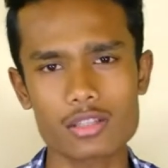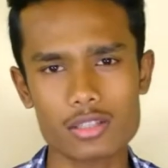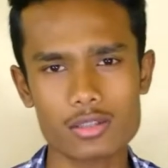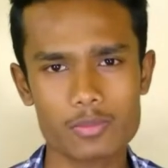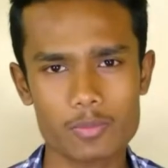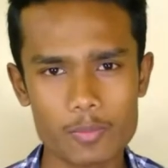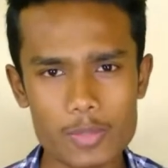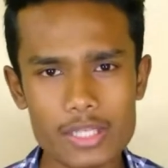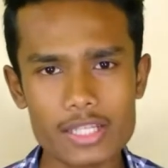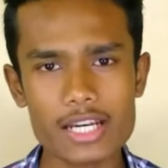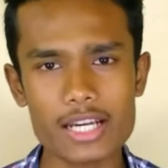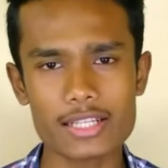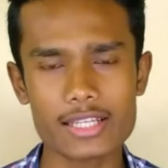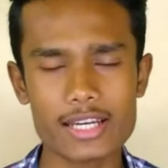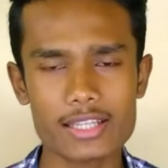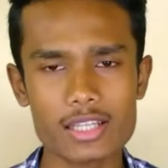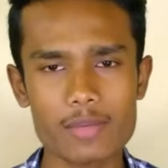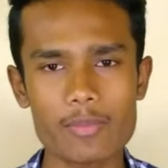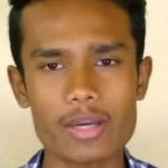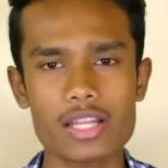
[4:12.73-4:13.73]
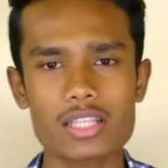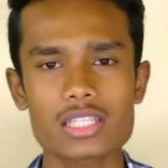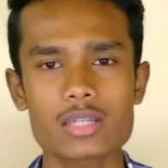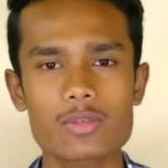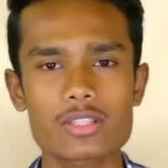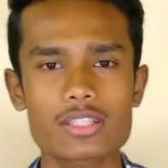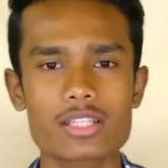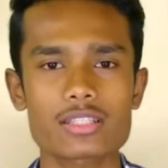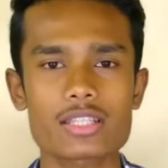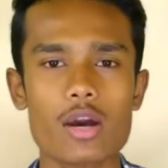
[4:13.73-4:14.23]
स्पीकर के अंदर मैंने जब
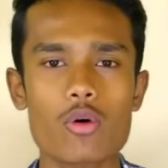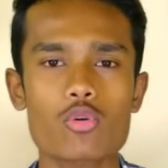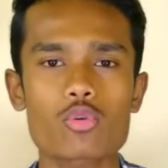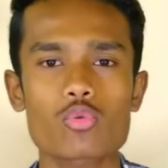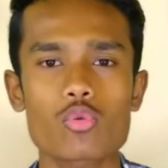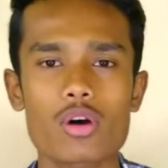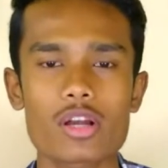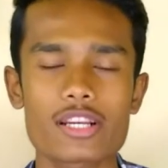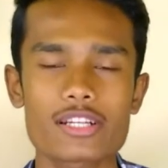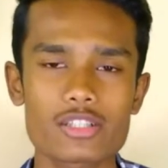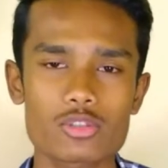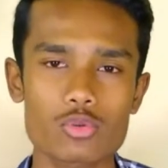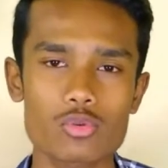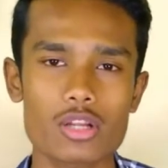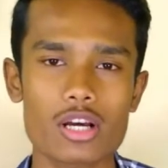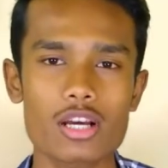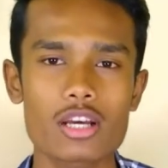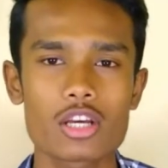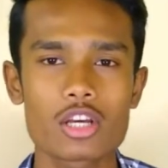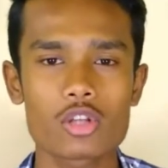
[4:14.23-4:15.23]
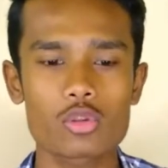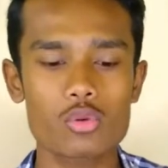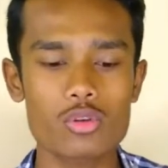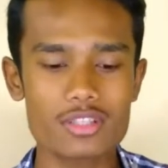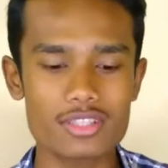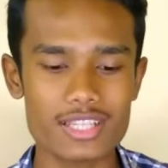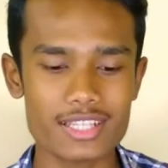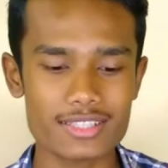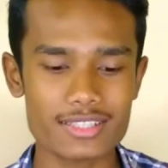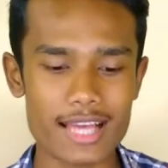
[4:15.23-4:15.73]
इसका साउंड क्वालिटी सुना तो
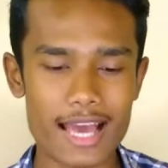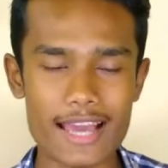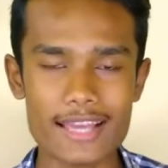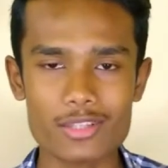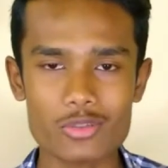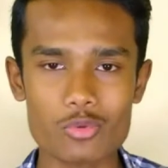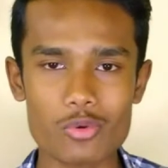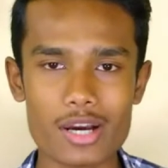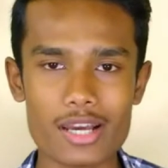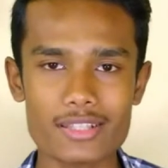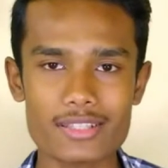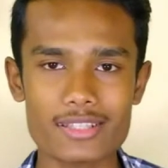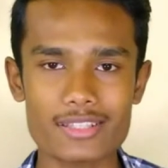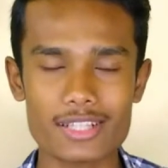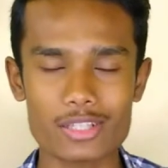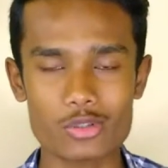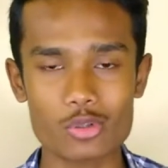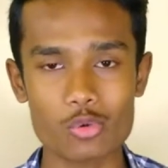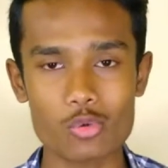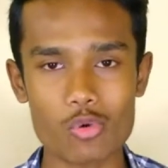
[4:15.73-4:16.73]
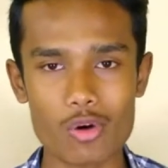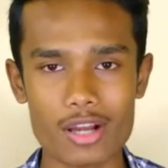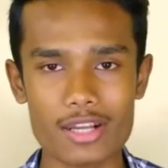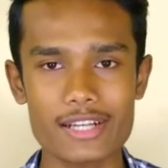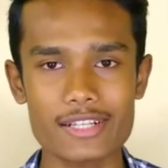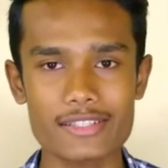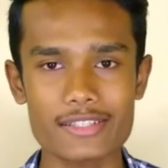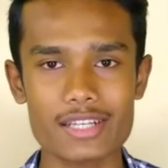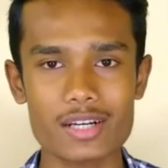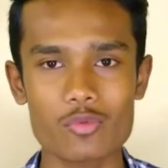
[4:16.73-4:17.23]
इसके साइज वाइज इसका जो
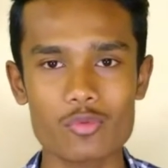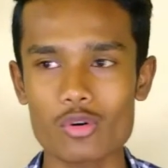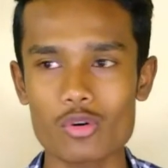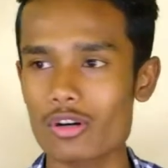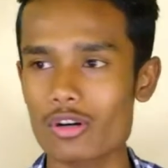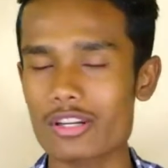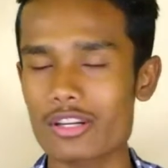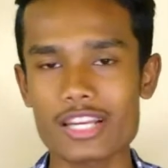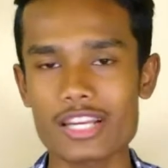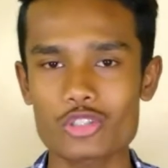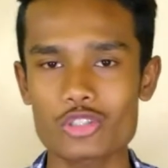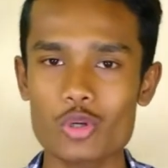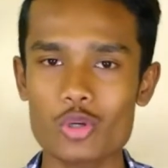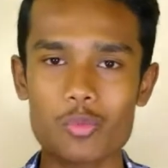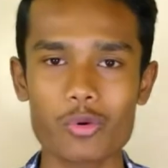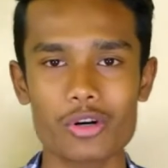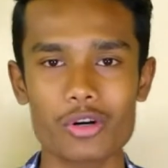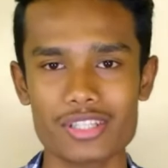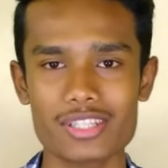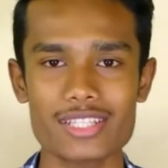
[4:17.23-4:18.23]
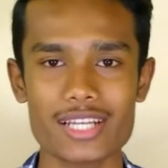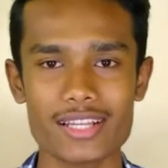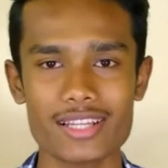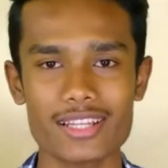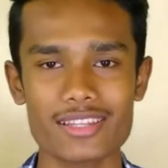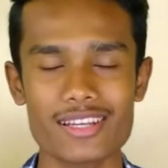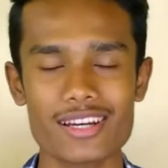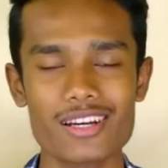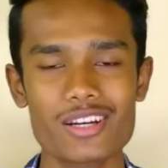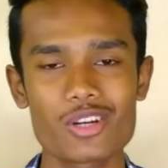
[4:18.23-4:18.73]
क्वालिटी था वो रेशियो बहुत ही
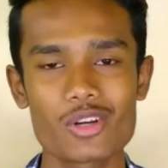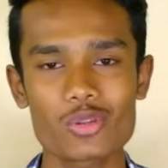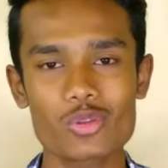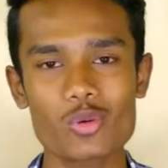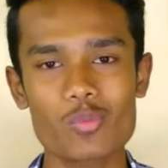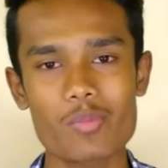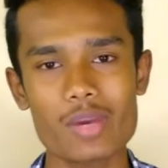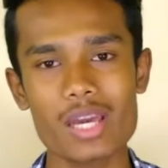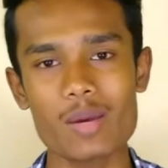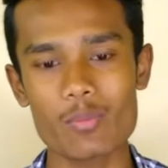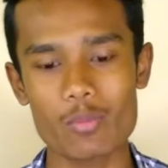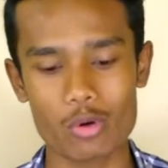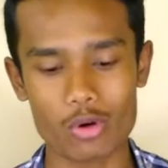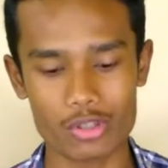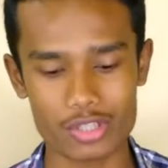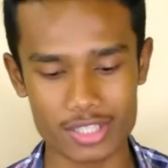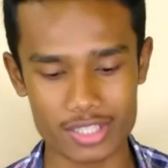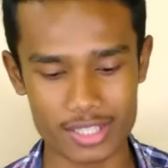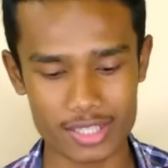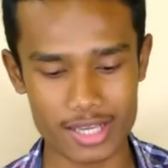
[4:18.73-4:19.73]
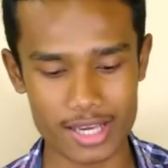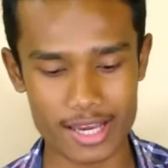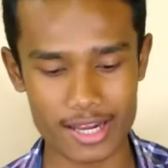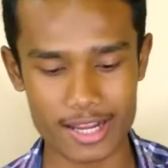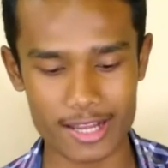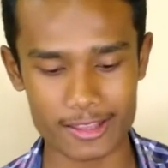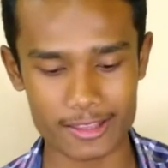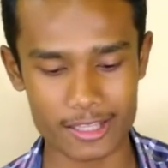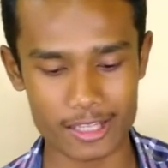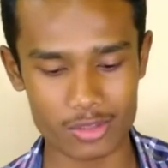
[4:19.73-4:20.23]
ज्यादा था तो मैं बहुत बहुत ही ज़्यादा
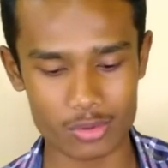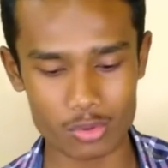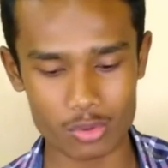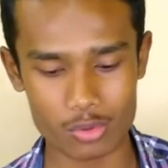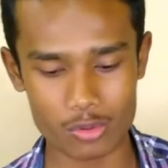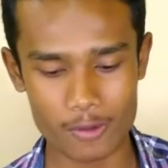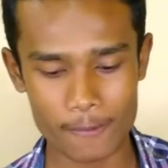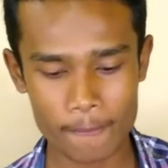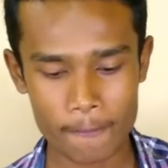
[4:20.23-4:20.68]
हैरान था तो